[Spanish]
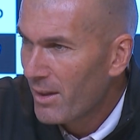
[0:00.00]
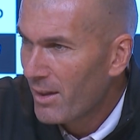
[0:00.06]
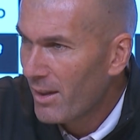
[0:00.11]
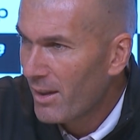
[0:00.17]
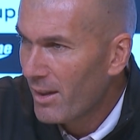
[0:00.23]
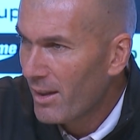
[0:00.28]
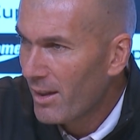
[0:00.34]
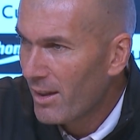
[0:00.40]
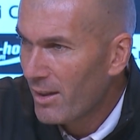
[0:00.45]

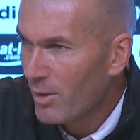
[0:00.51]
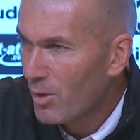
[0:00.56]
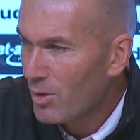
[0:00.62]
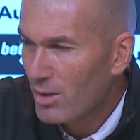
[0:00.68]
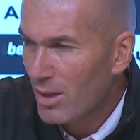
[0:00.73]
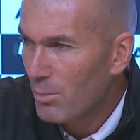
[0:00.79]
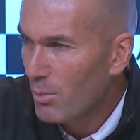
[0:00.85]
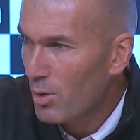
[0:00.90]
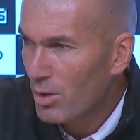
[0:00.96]
eh,
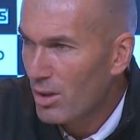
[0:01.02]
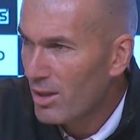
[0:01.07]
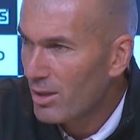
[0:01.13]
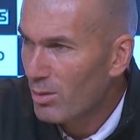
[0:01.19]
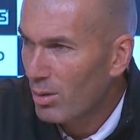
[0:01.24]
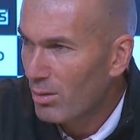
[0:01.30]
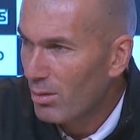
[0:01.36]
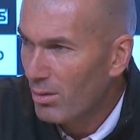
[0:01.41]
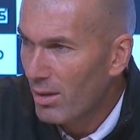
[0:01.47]
no estamos
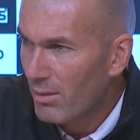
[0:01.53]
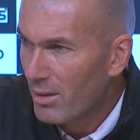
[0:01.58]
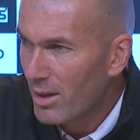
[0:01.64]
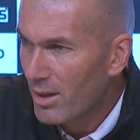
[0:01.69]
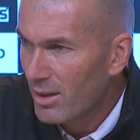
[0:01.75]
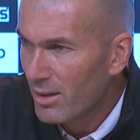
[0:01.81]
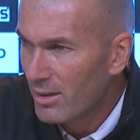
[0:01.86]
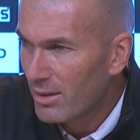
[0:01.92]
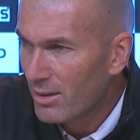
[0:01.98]
listos
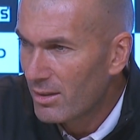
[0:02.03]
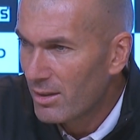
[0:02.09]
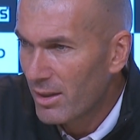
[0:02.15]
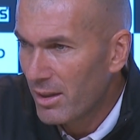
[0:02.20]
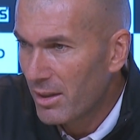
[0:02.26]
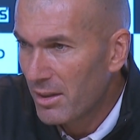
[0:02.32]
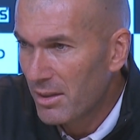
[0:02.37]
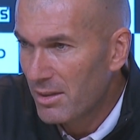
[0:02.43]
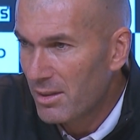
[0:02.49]
todavía,
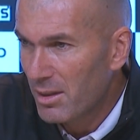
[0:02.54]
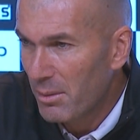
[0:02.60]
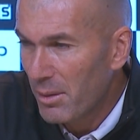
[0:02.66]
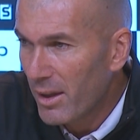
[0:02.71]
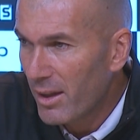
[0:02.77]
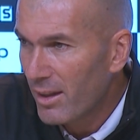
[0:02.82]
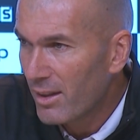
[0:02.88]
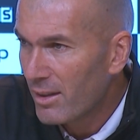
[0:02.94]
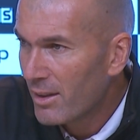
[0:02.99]
eh, se
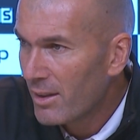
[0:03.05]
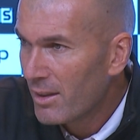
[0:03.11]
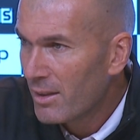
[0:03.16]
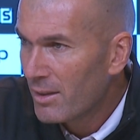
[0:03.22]
ve,